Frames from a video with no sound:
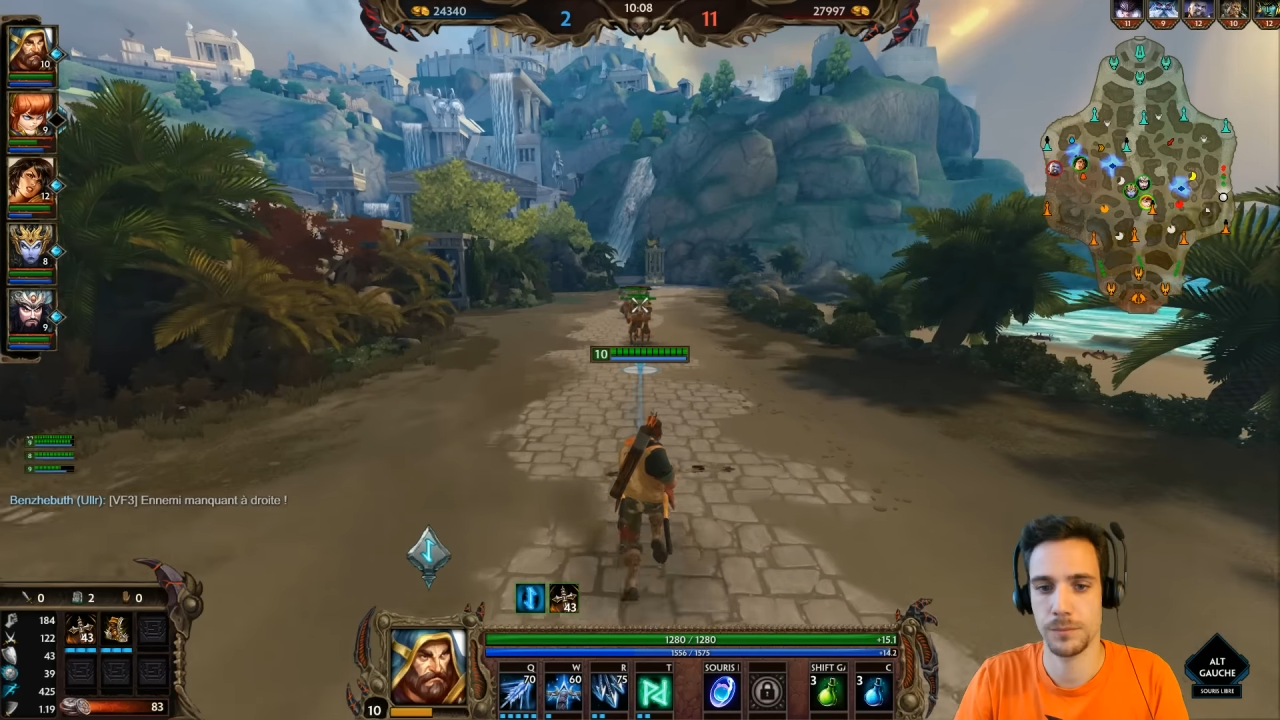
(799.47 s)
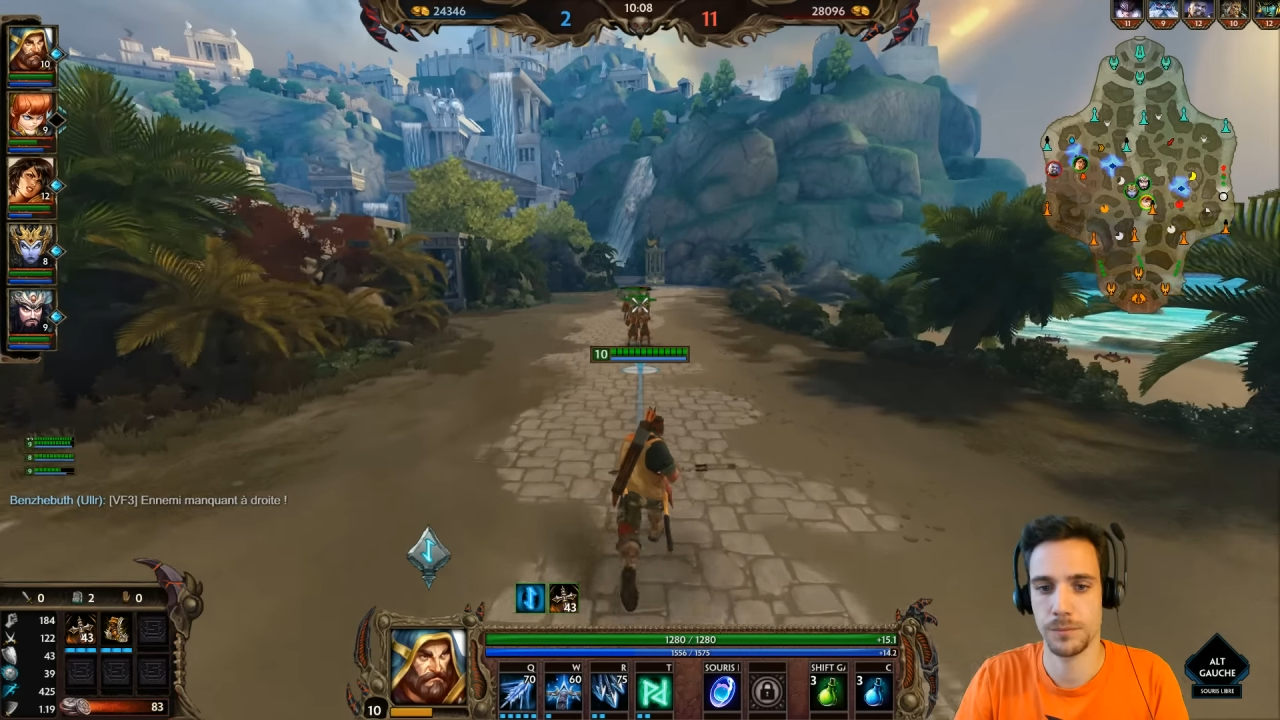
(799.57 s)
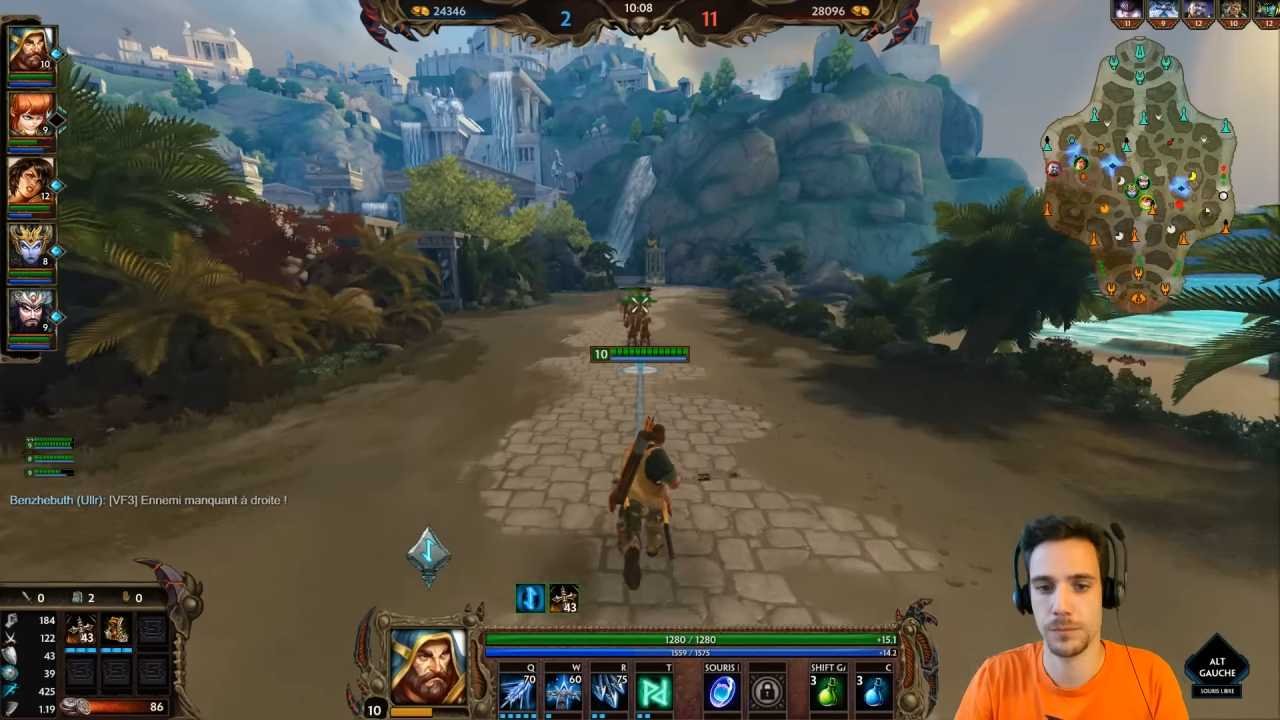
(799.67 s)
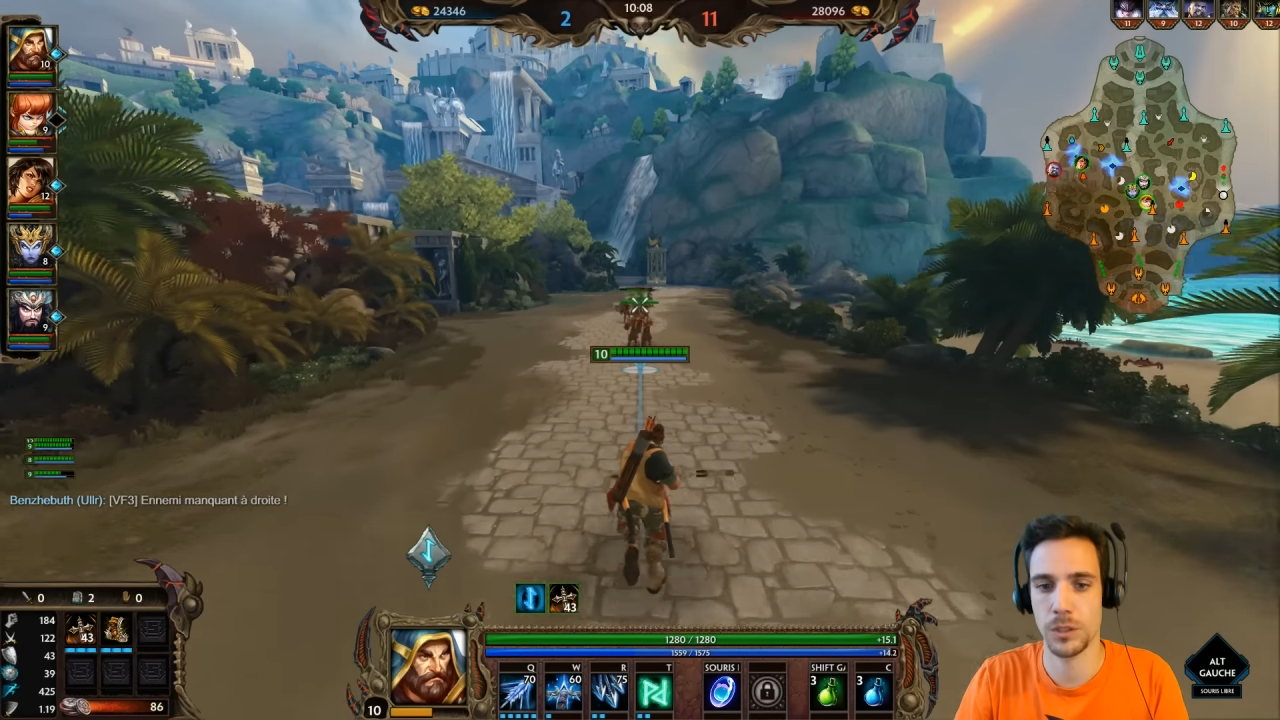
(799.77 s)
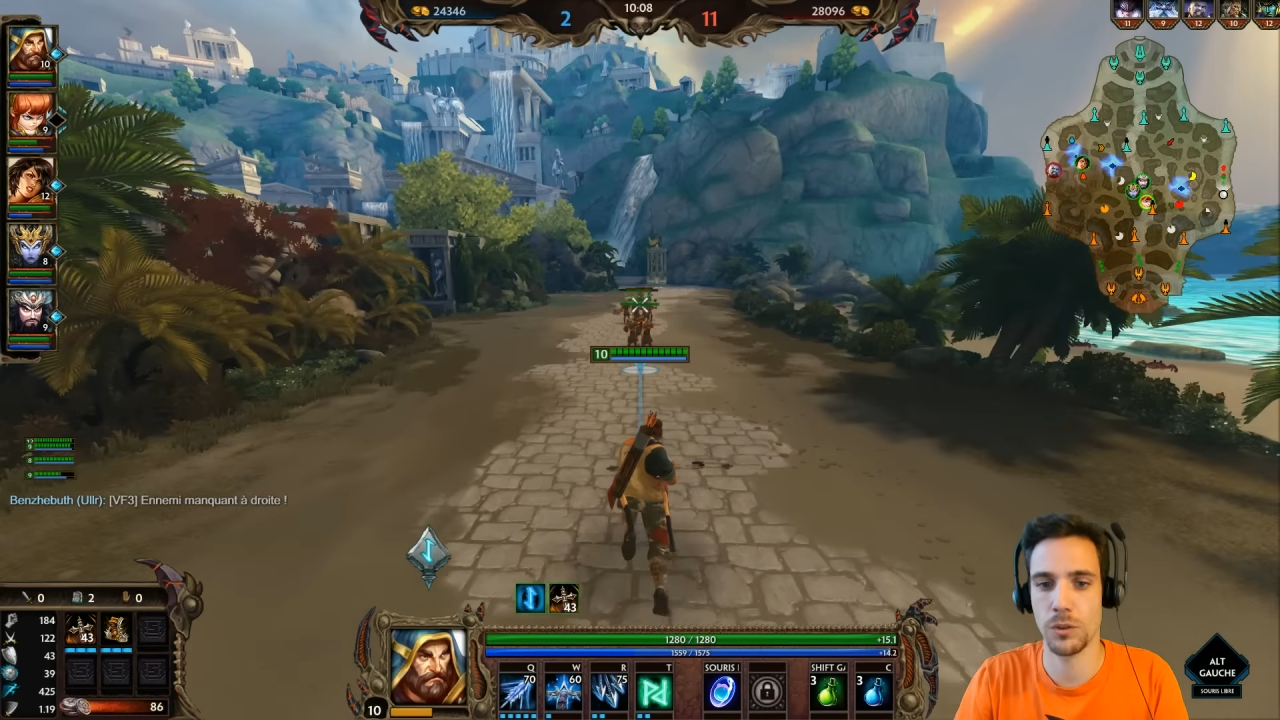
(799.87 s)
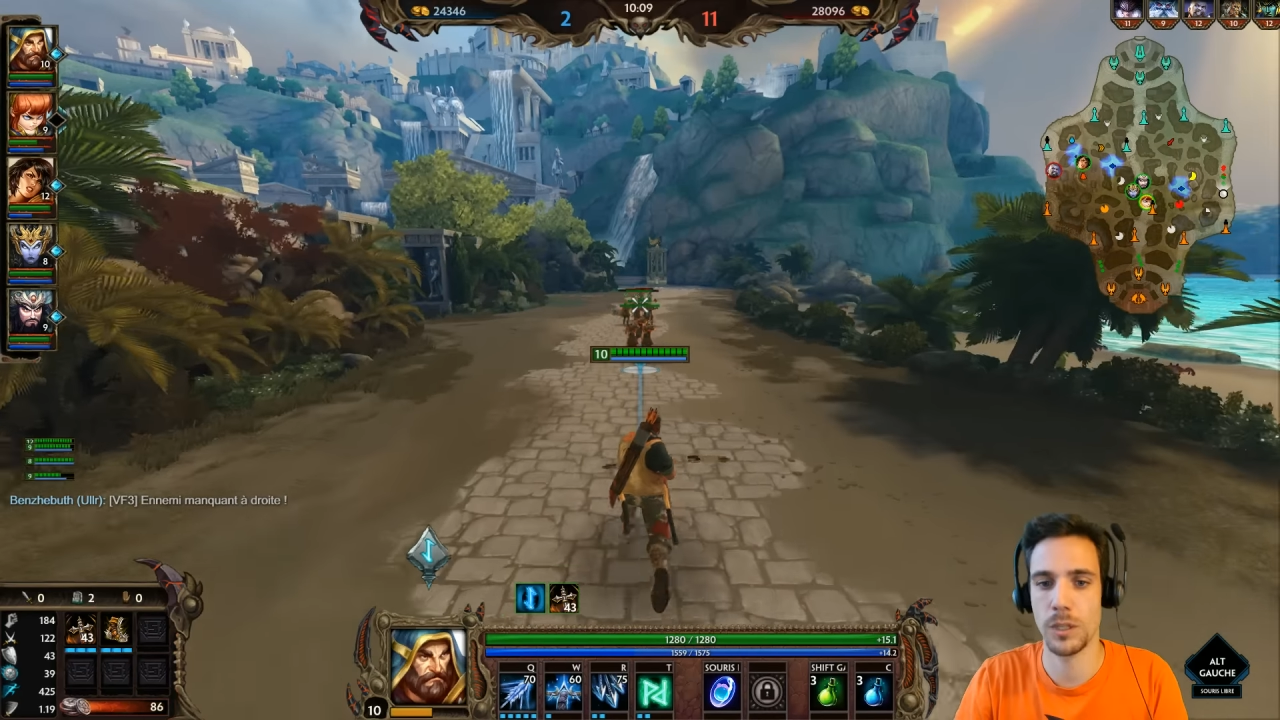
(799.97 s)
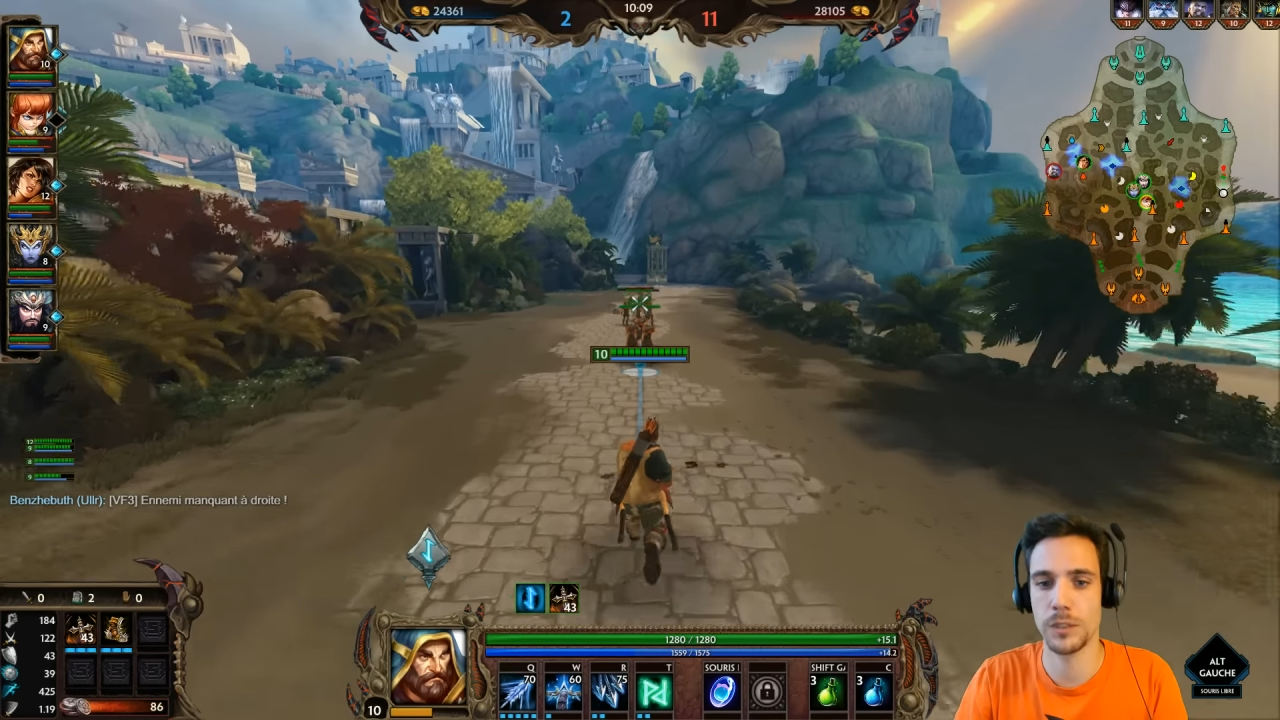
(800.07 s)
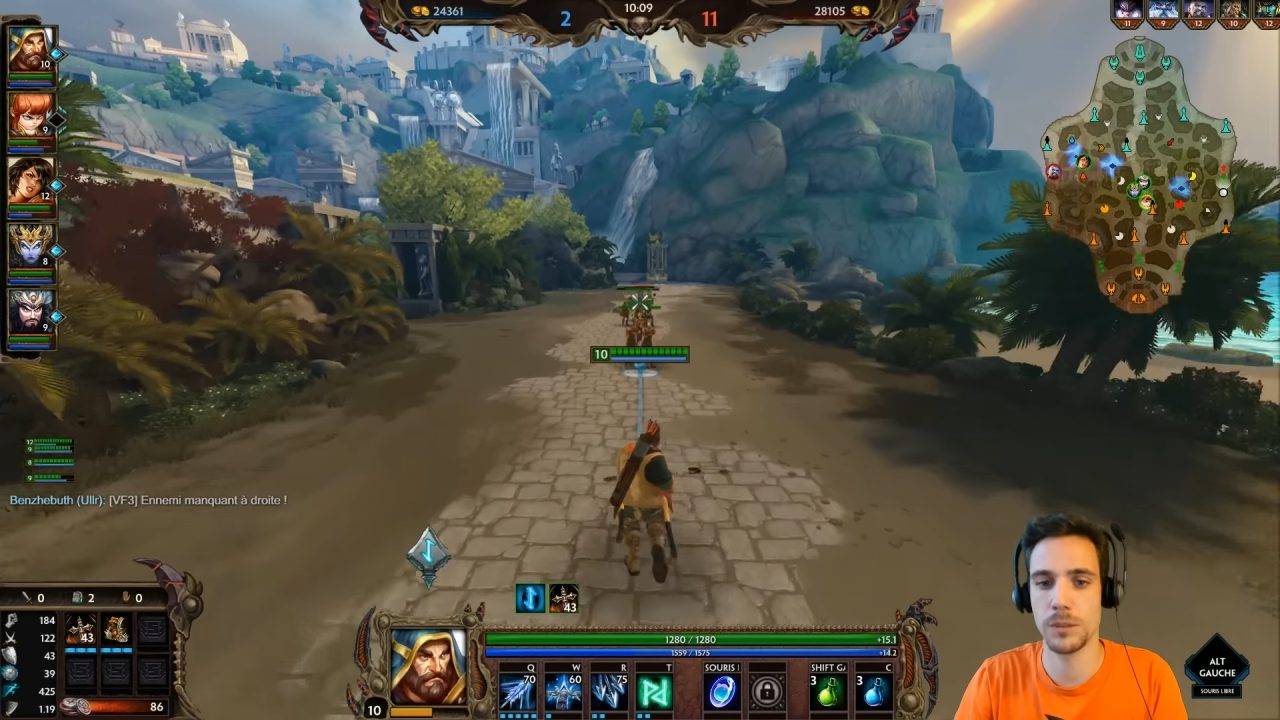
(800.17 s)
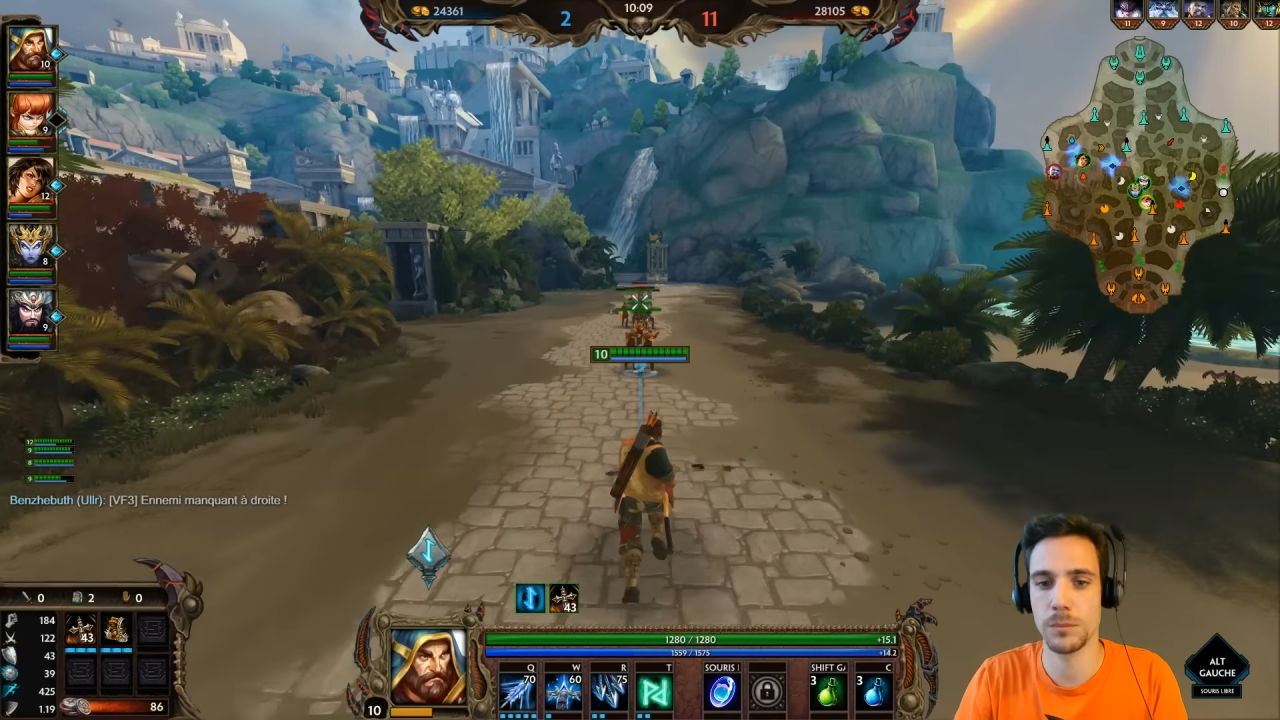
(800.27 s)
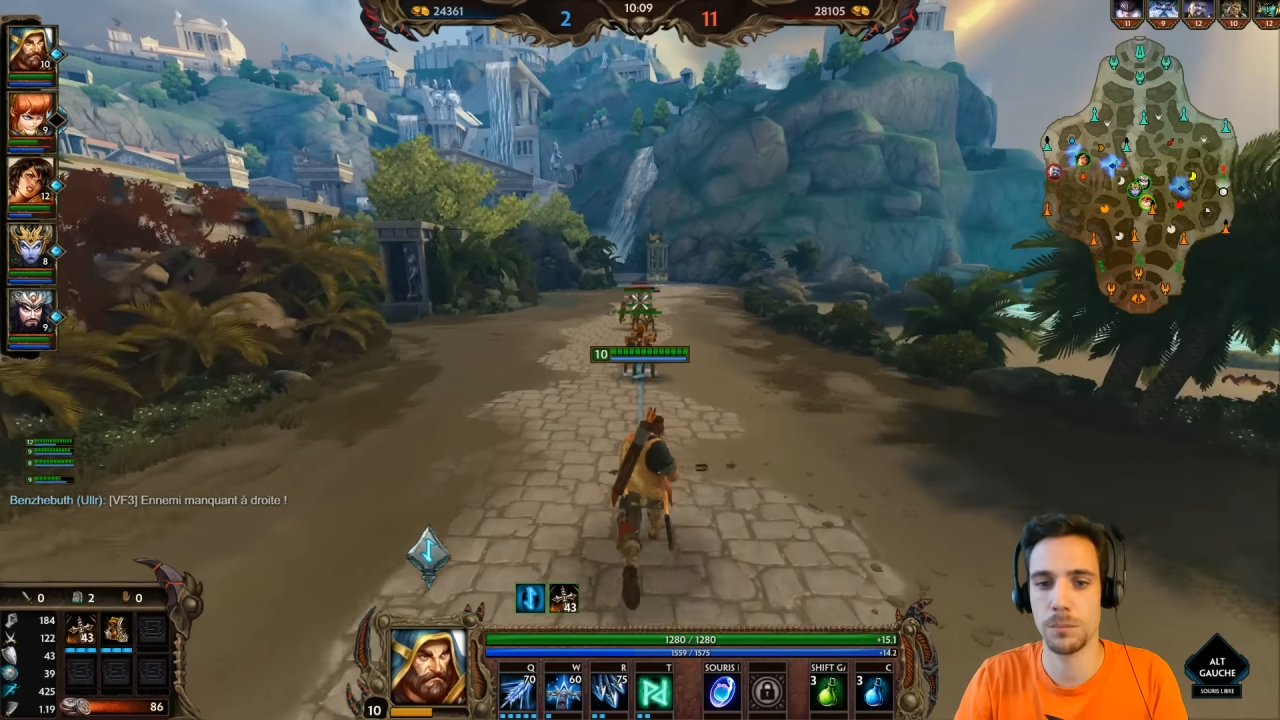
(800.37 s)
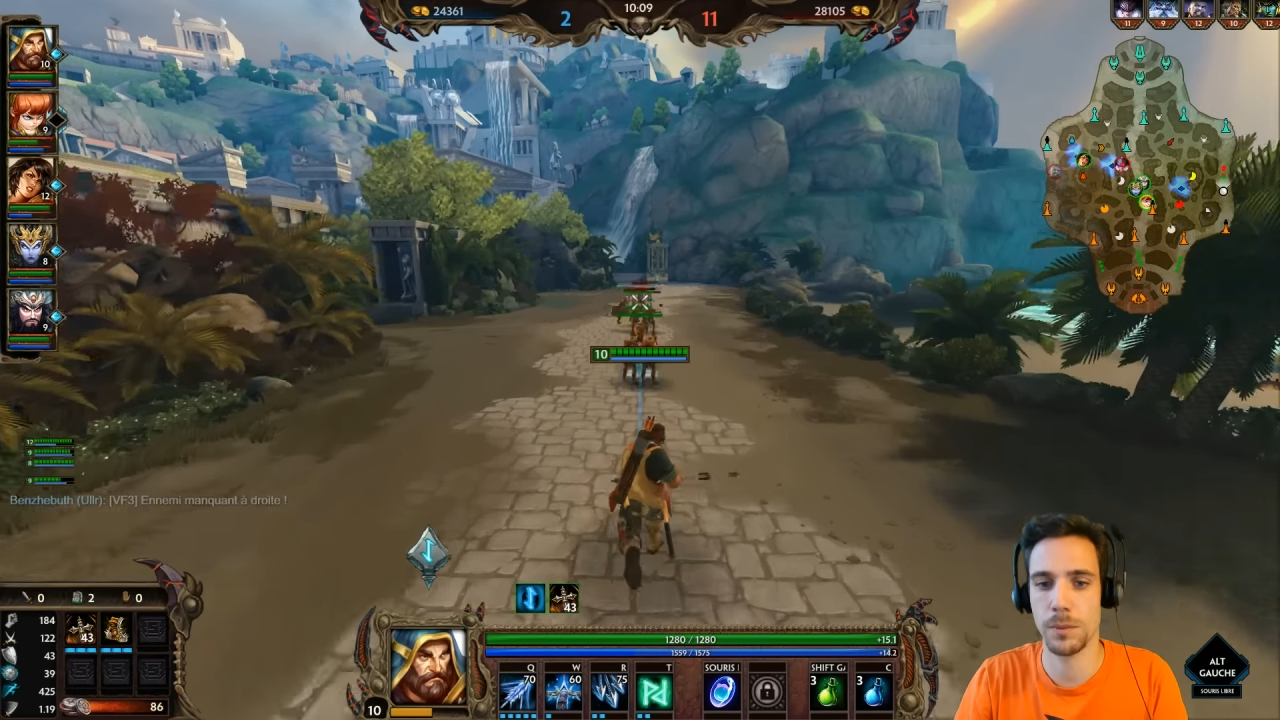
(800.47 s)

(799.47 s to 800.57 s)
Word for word: Bah, ils ont un late game qui est pas